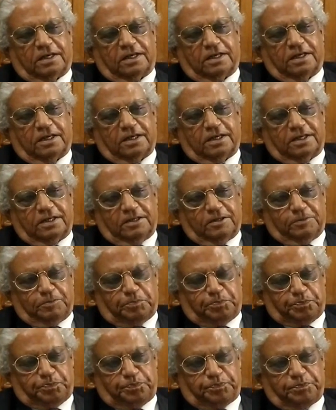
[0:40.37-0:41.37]

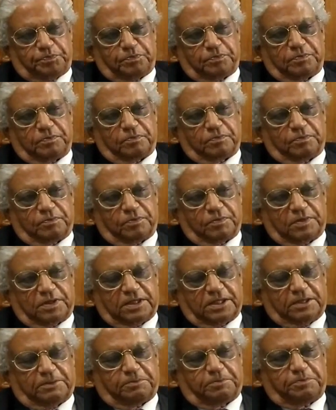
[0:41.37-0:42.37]
कि
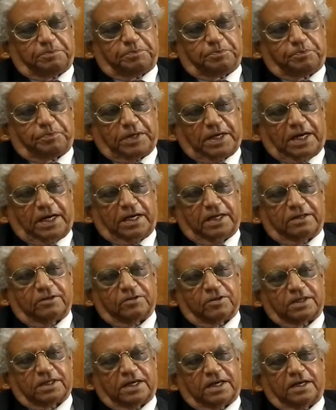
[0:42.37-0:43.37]
जब पहले
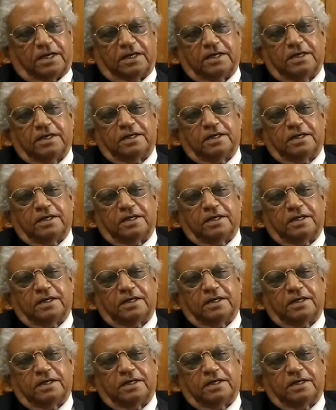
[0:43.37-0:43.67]
जो था